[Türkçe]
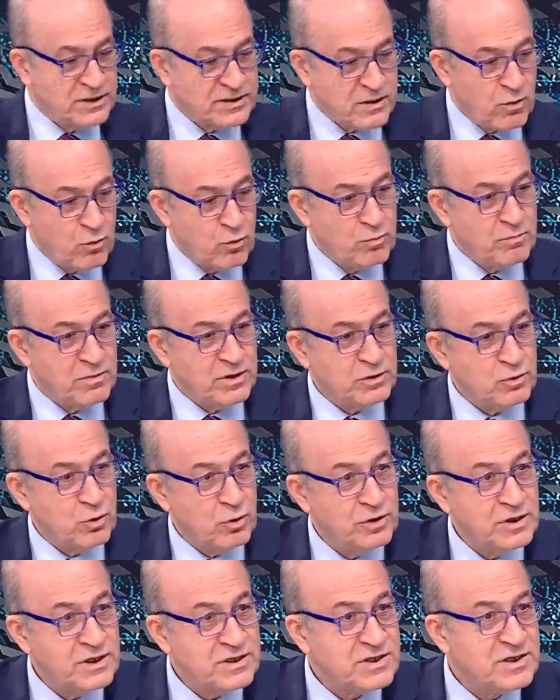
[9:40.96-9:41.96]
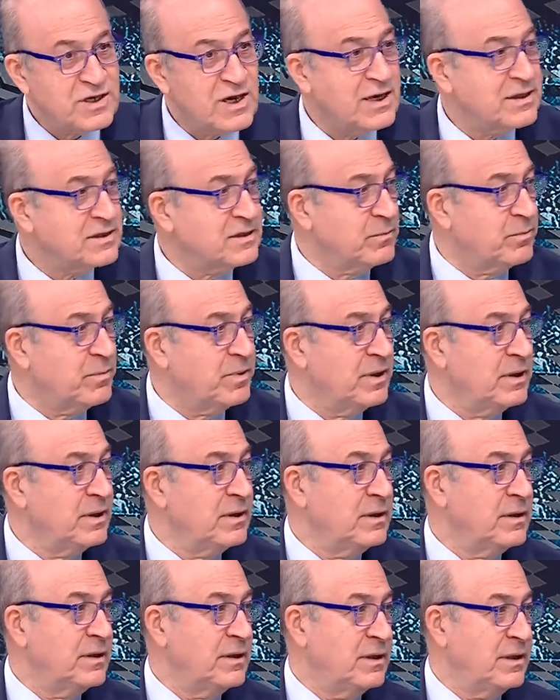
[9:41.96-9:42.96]
savunmanı öne çıkartıp
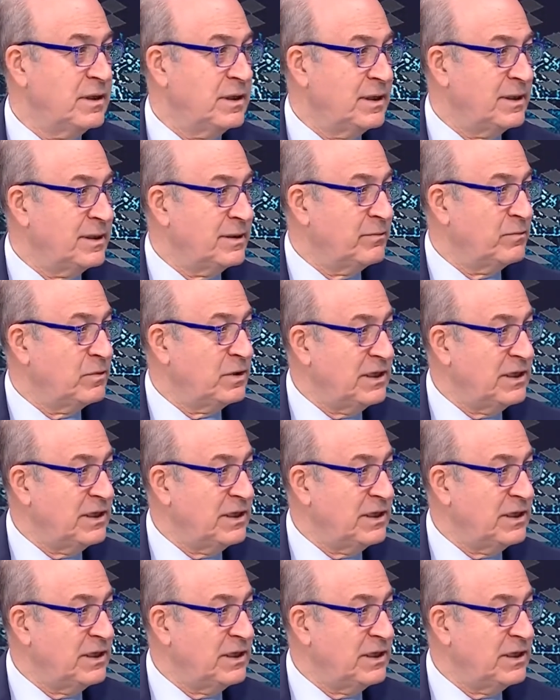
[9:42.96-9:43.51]
e,